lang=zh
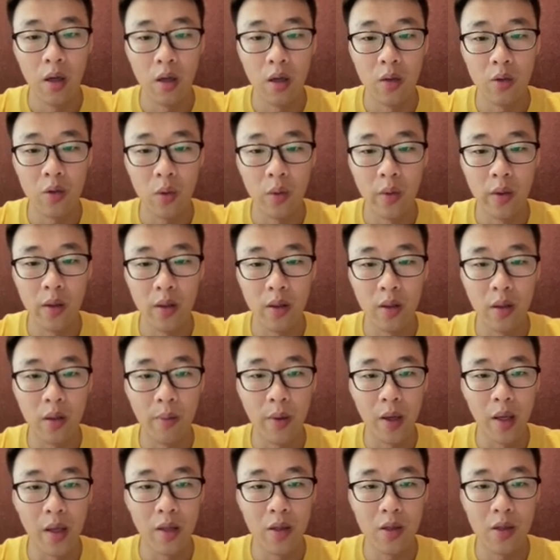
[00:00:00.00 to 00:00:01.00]
作为一个
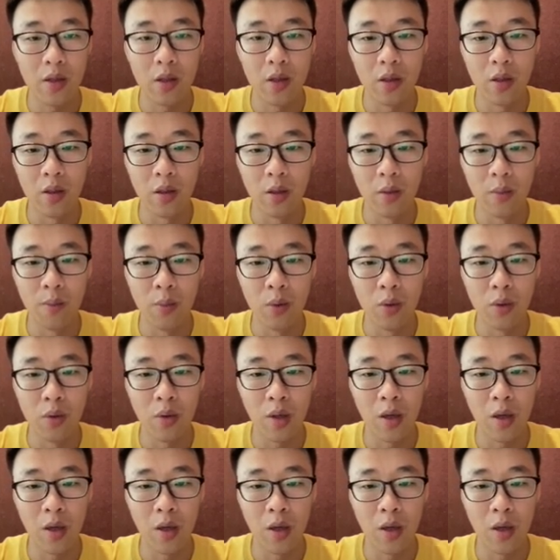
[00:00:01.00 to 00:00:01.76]
编译器必须